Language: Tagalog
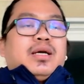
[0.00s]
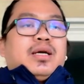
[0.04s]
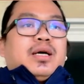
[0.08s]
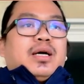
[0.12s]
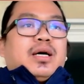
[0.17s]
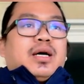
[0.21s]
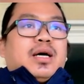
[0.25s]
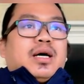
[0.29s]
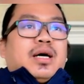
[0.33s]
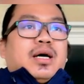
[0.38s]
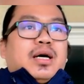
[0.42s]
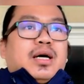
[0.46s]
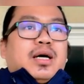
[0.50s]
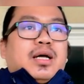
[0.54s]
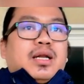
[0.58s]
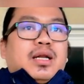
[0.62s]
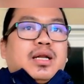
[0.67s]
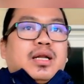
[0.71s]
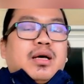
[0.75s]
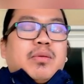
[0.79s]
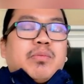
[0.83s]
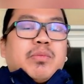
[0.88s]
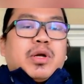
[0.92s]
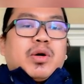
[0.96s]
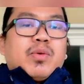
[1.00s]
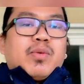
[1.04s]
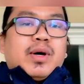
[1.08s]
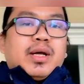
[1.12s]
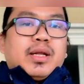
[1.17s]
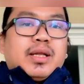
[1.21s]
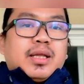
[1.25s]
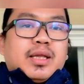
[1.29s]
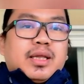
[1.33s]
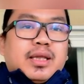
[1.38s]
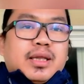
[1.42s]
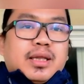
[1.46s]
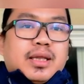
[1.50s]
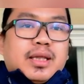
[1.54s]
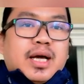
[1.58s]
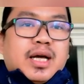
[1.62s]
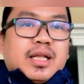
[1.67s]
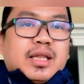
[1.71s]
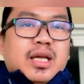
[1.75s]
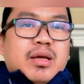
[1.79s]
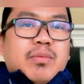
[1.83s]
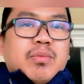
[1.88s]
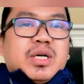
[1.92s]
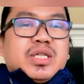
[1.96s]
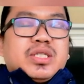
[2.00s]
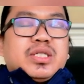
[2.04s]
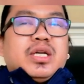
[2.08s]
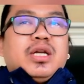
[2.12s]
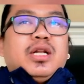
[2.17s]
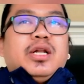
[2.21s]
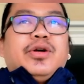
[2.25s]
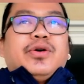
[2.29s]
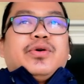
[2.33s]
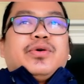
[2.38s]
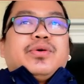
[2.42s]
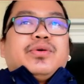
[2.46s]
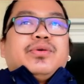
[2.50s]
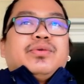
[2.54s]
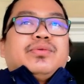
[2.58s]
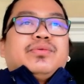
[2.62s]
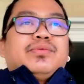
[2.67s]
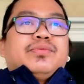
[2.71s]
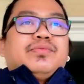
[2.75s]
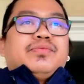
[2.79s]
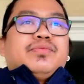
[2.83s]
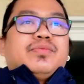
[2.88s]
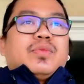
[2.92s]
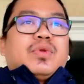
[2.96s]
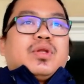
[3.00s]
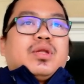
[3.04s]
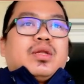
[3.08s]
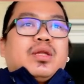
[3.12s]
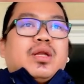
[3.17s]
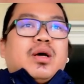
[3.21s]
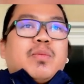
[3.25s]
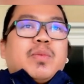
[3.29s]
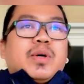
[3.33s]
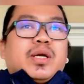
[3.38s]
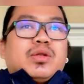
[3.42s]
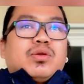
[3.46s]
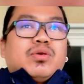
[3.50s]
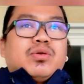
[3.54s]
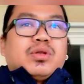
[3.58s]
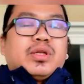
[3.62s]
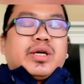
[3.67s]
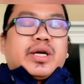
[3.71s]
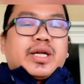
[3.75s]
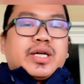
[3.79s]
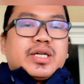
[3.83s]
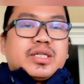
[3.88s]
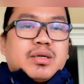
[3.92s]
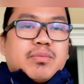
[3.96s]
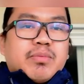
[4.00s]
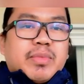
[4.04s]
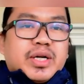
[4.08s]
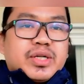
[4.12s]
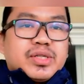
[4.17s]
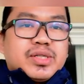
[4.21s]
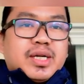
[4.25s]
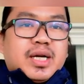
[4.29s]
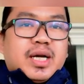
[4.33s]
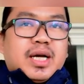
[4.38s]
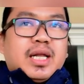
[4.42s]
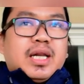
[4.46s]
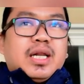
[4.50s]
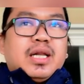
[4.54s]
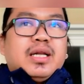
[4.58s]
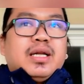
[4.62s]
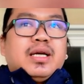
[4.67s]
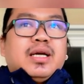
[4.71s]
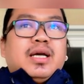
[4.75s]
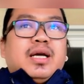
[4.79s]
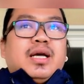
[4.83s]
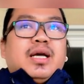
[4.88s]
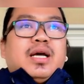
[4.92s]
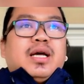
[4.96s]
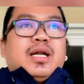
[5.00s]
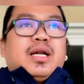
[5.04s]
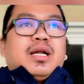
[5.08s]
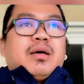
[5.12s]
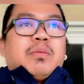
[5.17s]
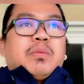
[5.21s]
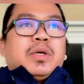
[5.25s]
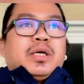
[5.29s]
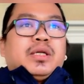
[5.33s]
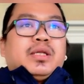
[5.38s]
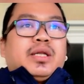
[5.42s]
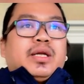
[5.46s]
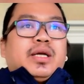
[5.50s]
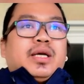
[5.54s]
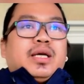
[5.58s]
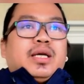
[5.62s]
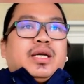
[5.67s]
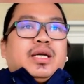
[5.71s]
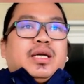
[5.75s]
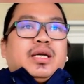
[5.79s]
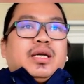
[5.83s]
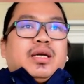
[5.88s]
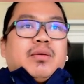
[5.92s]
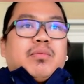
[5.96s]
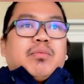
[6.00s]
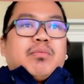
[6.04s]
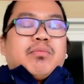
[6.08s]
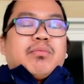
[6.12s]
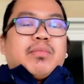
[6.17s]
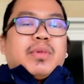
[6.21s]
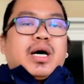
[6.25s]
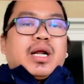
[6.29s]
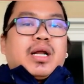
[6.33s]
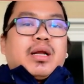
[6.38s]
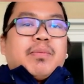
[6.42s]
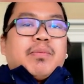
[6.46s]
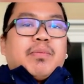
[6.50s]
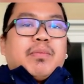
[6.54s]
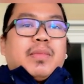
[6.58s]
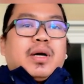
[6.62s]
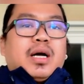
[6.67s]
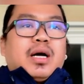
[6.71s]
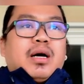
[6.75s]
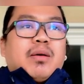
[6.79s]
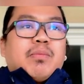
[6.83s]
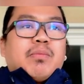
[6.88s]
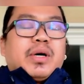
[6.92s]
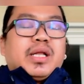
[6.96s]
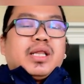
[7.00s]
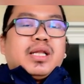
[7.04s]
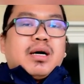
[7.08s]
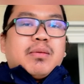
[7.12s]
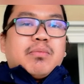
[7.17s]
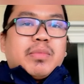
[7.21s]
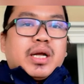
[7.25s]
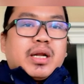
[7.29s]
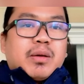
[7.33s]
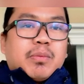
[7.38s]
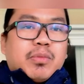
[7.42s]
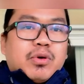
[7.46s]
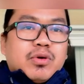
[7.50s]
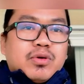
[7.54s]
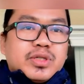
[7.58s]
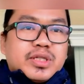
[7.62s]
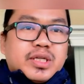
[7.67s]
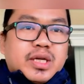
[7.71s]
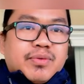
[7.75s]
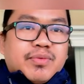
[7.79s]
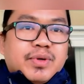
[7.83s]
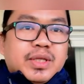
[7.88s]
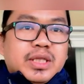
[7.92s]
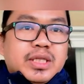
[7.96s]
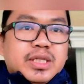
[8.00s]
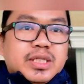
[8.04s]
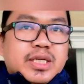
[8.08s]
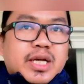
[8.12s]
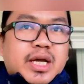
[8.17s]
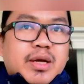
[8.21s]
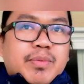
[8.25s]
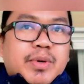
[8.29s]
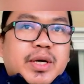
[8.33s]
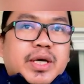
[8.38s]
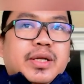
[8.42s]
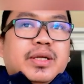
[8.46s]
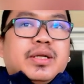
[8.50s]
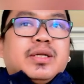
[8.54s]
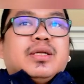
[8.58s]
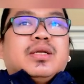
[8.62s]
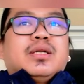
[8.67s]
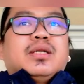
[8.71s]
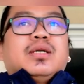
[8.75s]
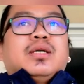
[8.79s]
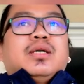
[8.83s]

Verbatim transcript: Uh, number 1, Tatay Basilio. Number 2, Teresa Barcial Number 3, Mari, uh, Madame Maripol 77.